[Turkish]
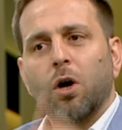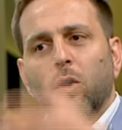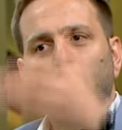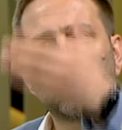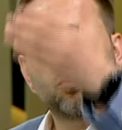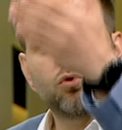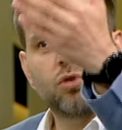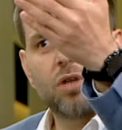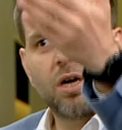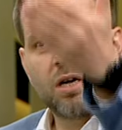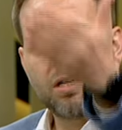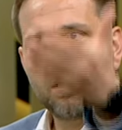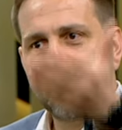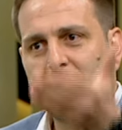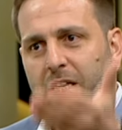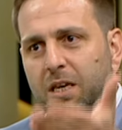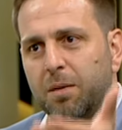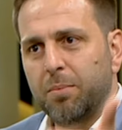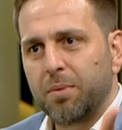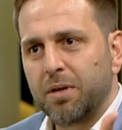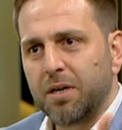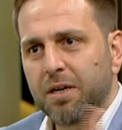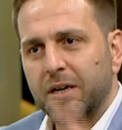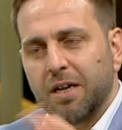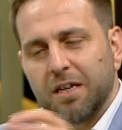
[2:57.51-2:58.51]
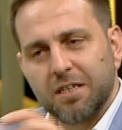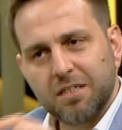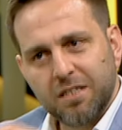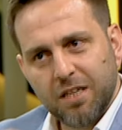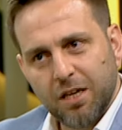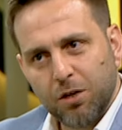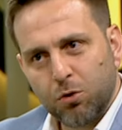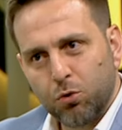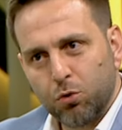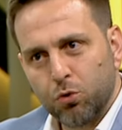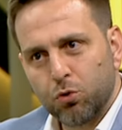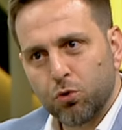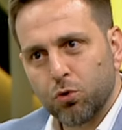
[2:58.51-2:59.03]
Uzaktaki bir nesneyi
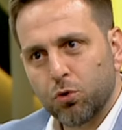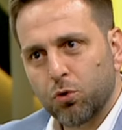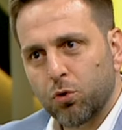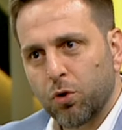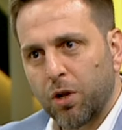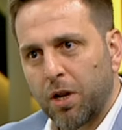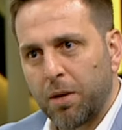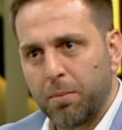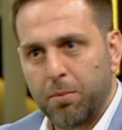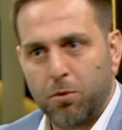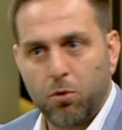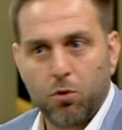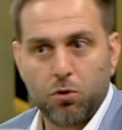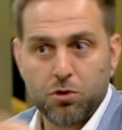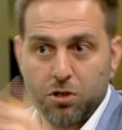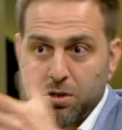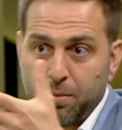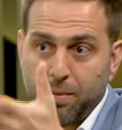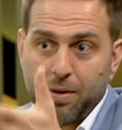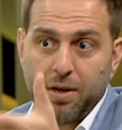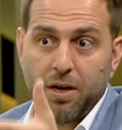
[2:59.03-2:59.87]
küçük görebiliyoruz ama